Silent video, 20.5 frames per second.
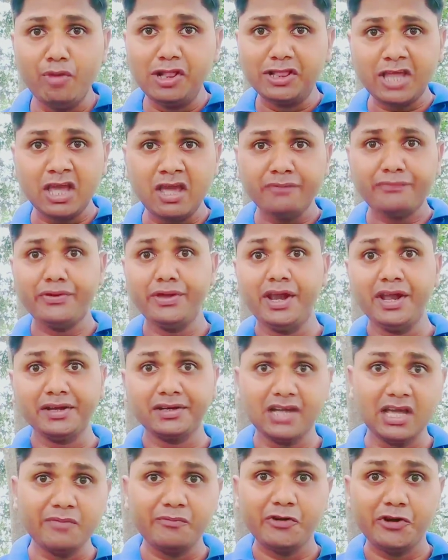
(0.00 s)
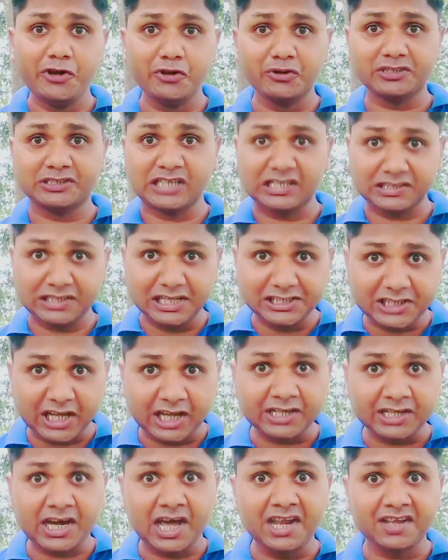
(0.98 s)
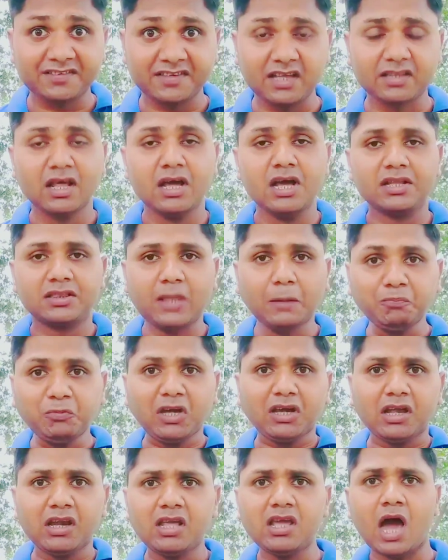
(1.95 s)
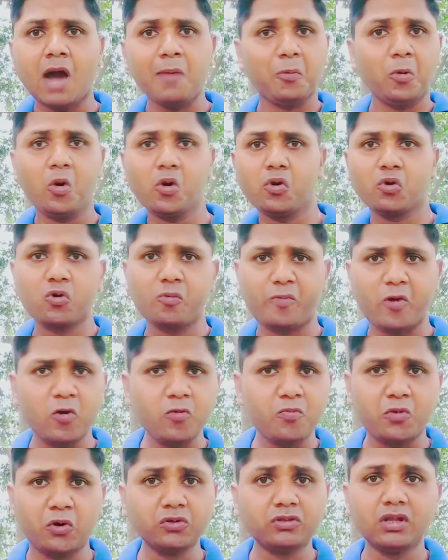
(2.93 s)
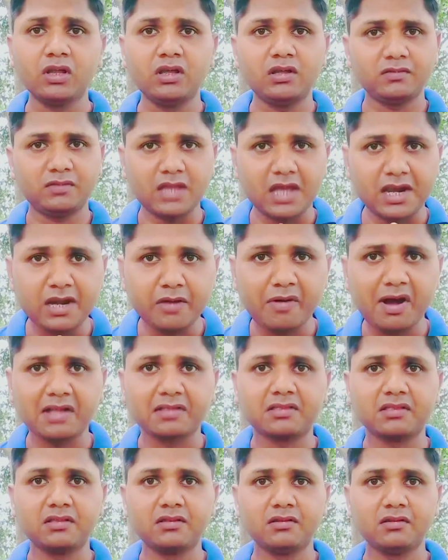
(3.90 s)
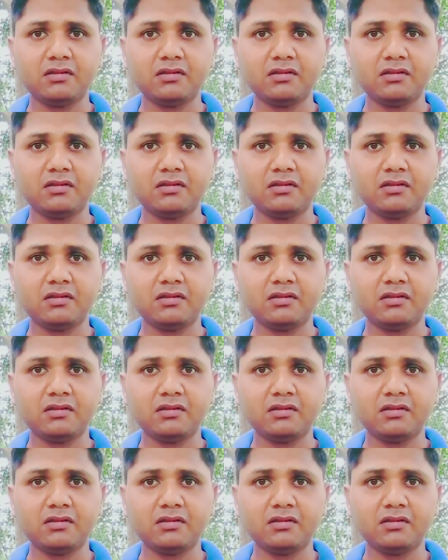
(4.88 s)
मिलते हैं फिर एक नई वीडियो के साथ नई जानकारी के साथ तब तक के लिए आप लोगों को बहुत बहुत धन्यवाद